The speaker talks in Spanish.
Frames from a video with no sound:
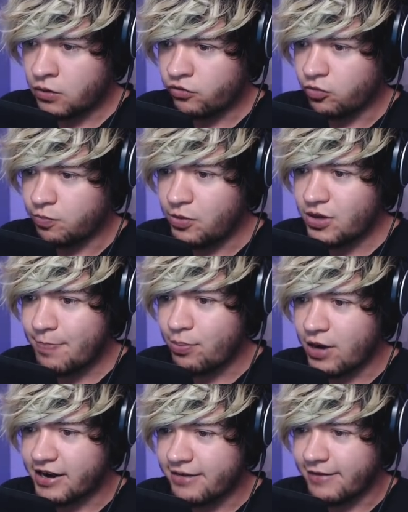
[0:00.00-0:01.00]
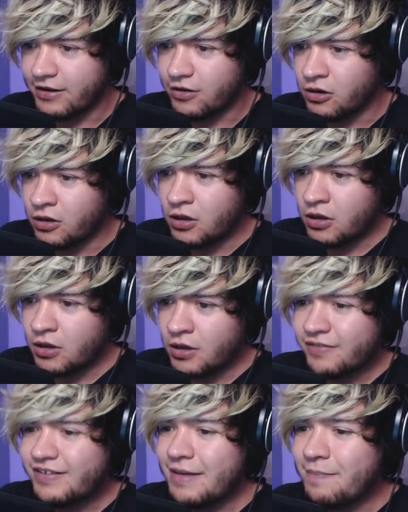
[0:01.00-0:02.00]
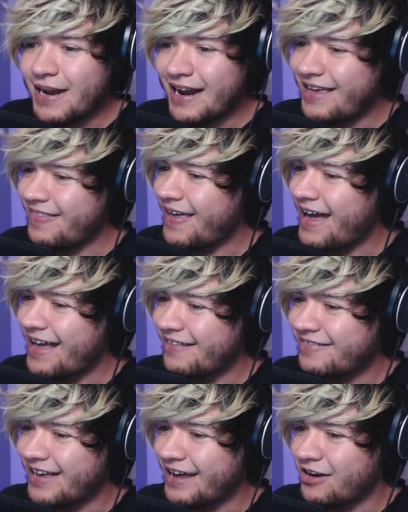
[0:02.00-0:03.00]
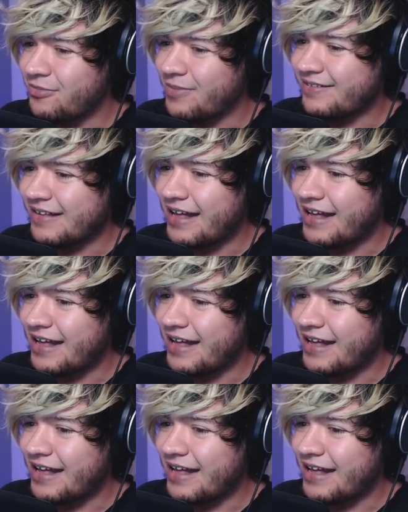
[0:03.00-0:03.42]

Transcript: Supongo que por arriba, ¿no? Siempre la idea es llegar lo más